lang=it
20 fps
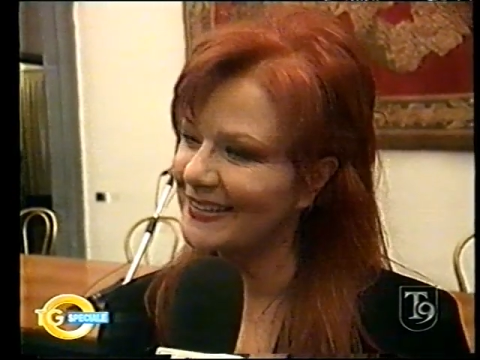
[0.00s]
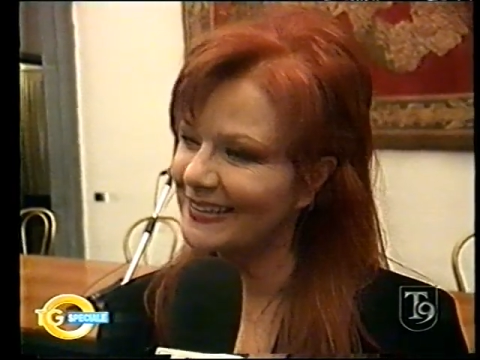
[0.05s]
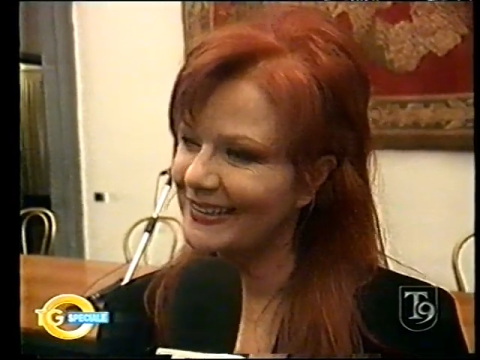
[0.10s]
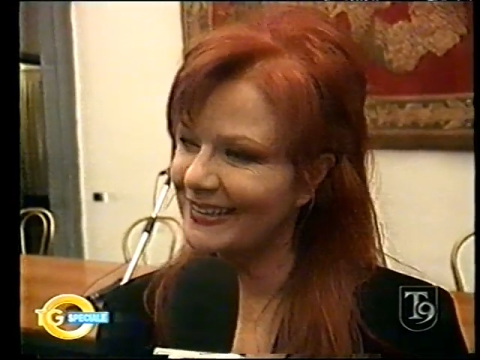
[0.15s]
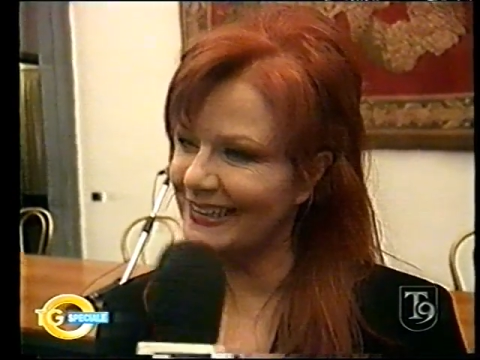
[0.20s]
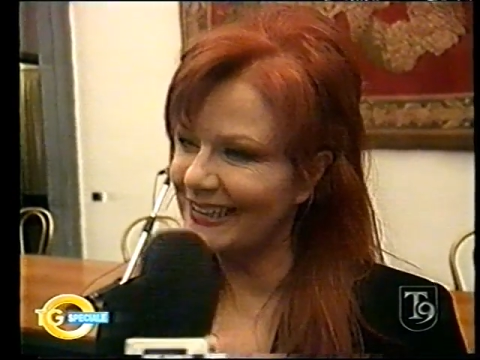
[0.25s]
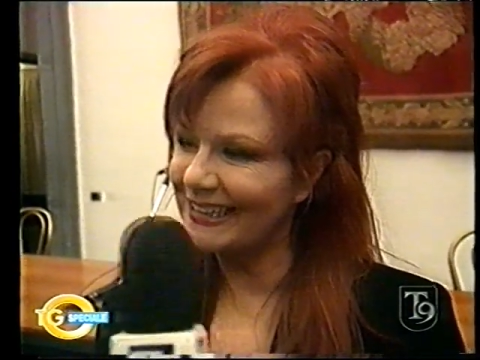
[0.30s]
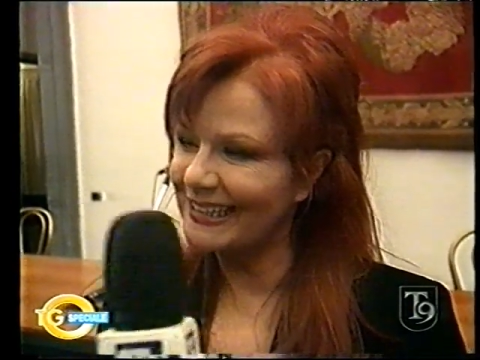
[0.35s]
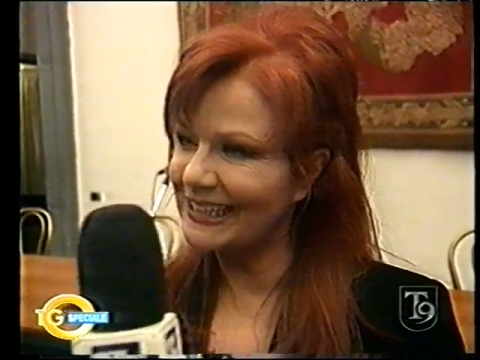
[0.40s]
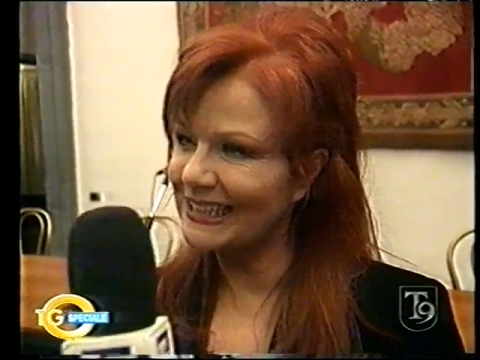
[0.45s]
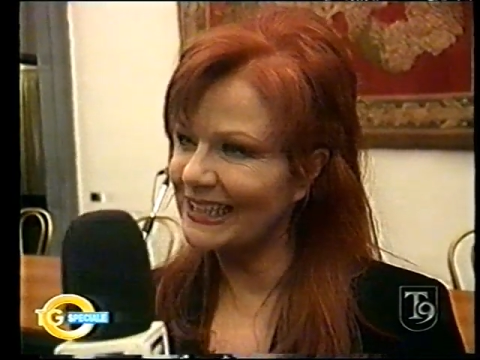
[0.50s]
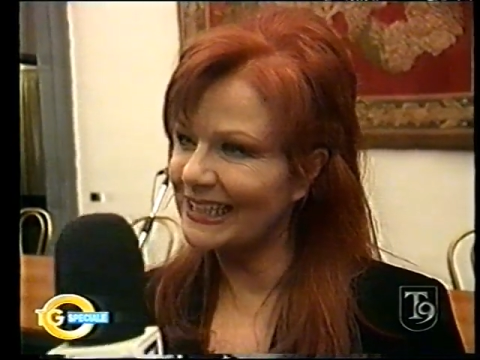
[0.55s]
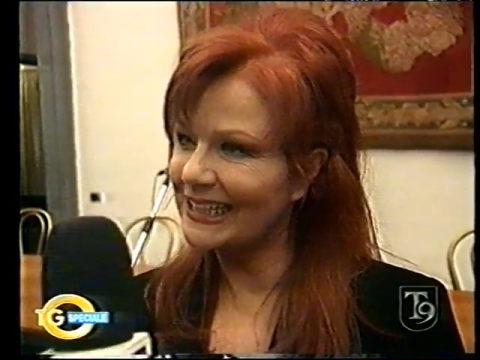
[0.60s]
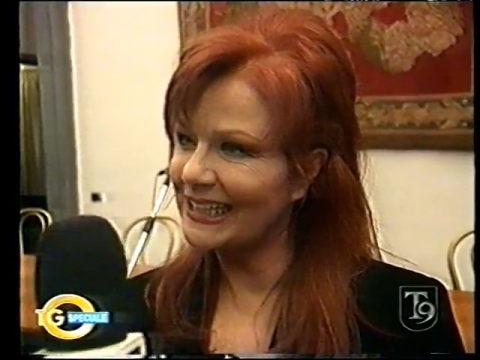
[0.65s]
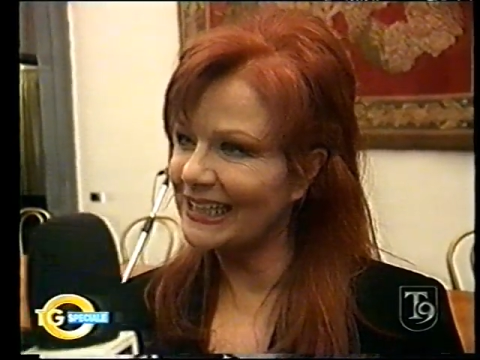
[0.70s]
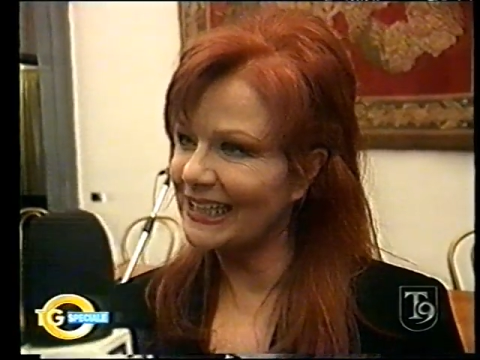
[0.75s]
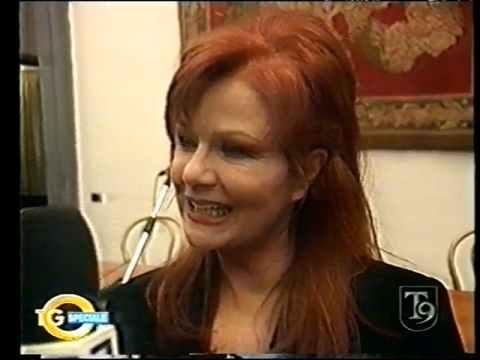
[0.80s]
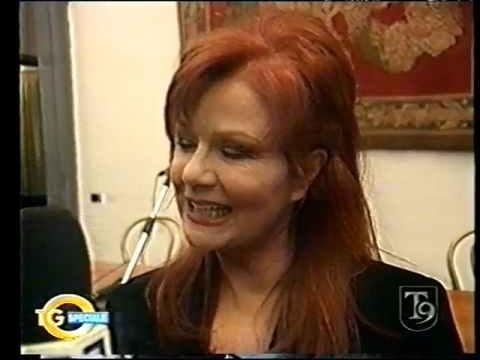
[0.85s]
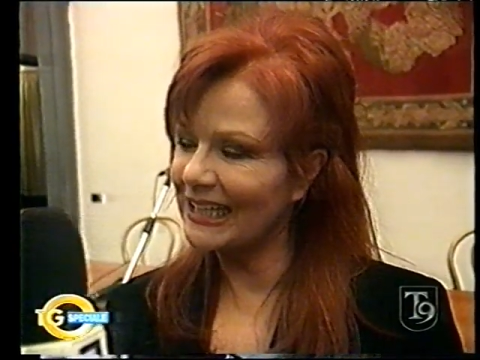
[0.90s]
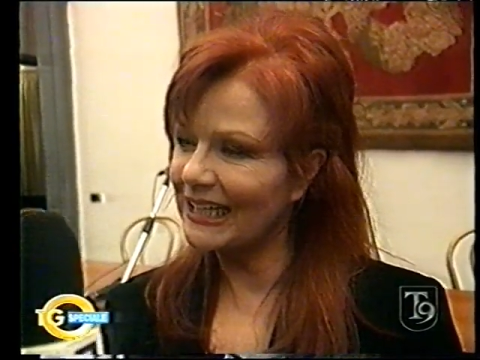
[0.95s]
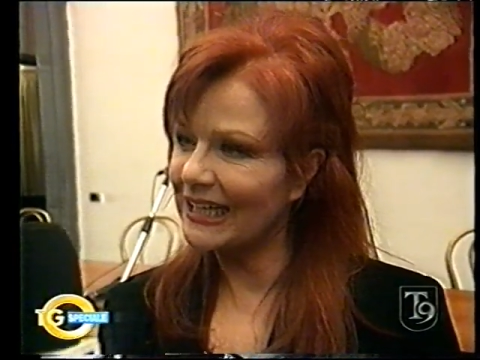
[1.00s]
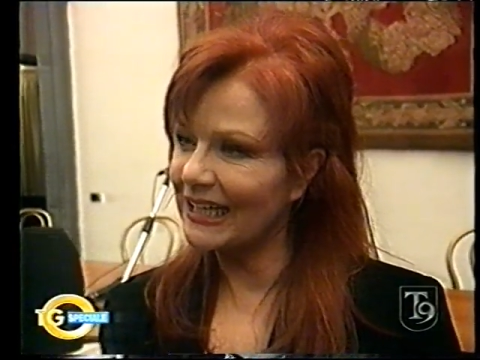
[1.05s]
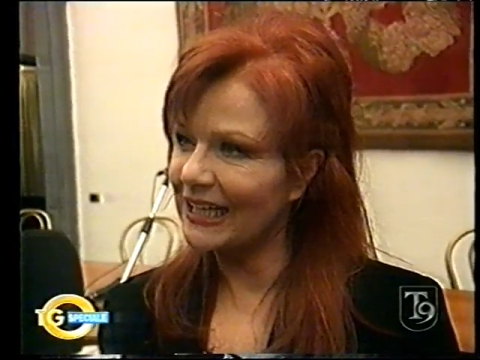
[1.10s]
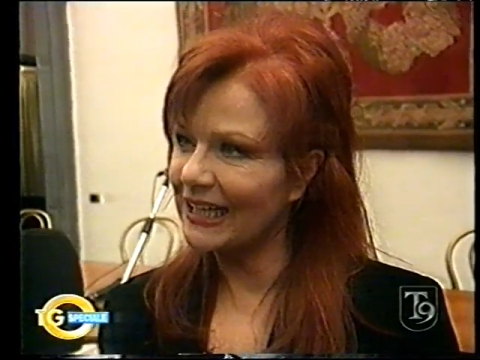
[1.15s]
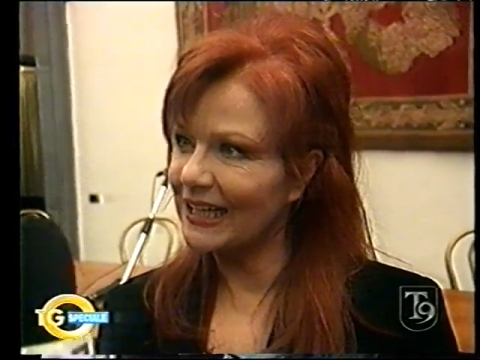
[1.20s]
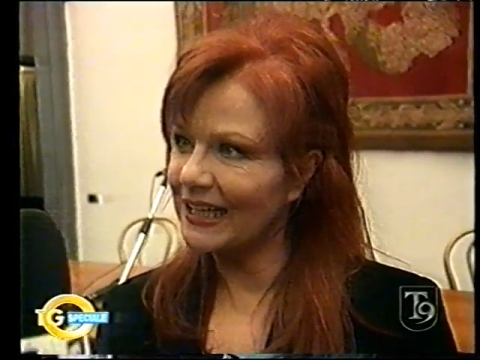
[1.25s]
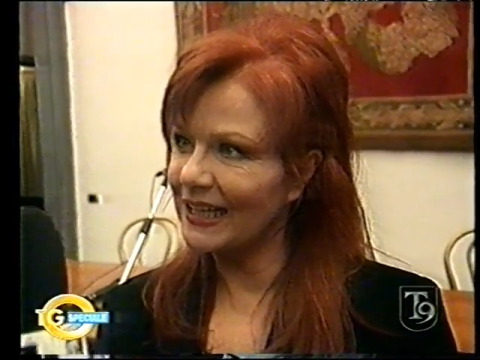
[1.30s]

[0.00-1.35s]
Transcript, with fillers: Cosa farà Agostina Belli a